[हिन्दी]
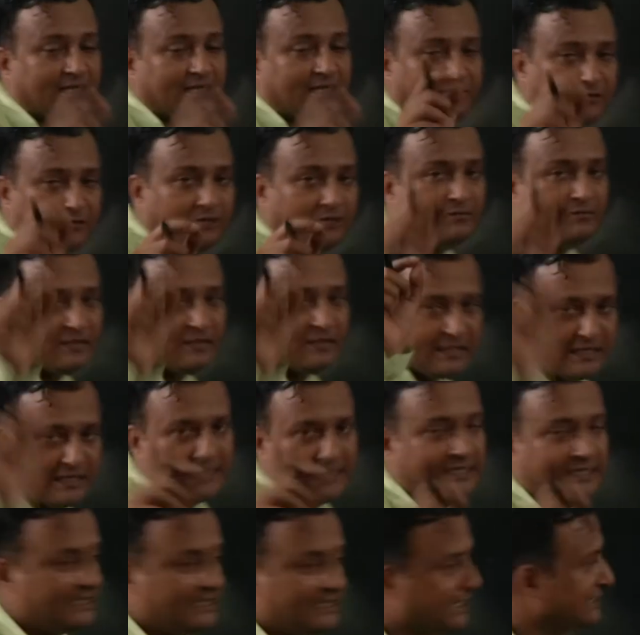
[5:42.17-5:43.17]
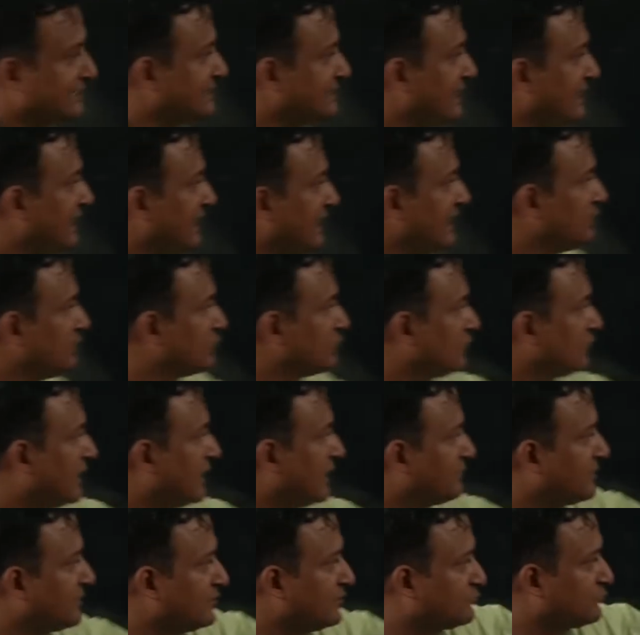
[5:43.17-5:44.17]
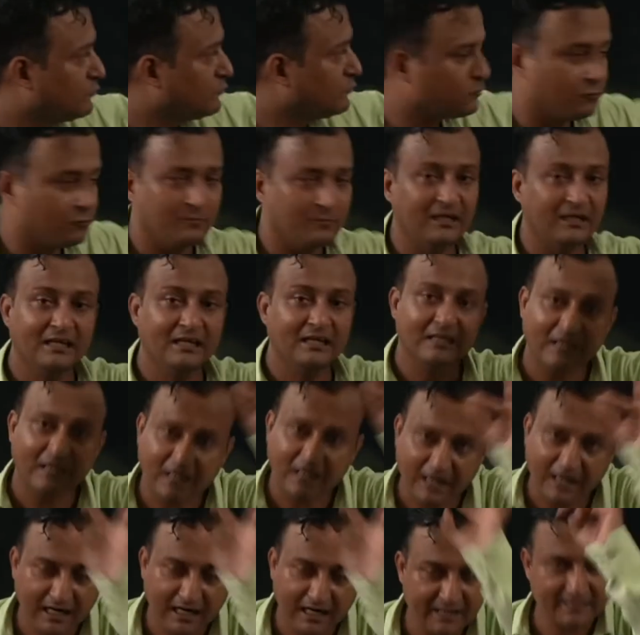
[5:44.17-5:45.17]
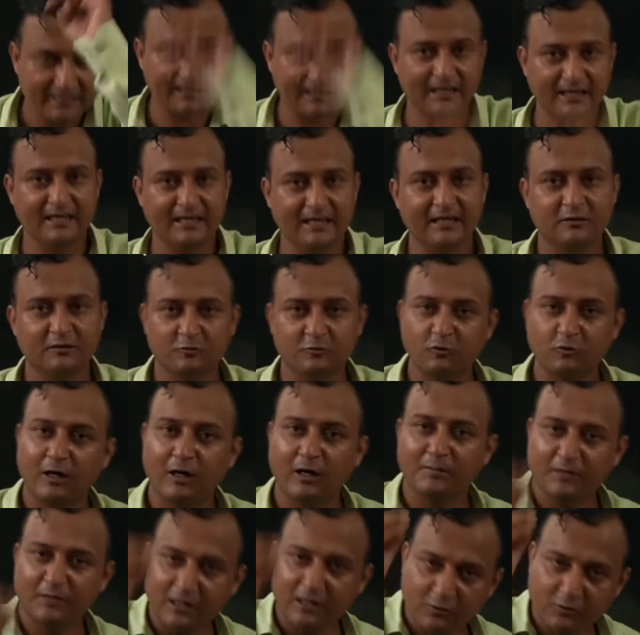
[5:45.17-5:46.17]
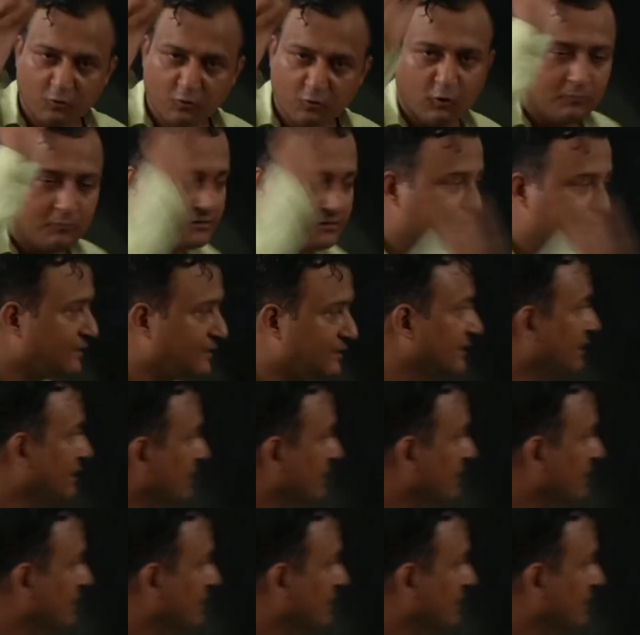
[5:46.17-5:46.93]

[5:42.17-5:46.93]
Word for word: अवयव ए ही ऐसा है जो आपका दोनों में आ रहा है जो आपका कॉमन है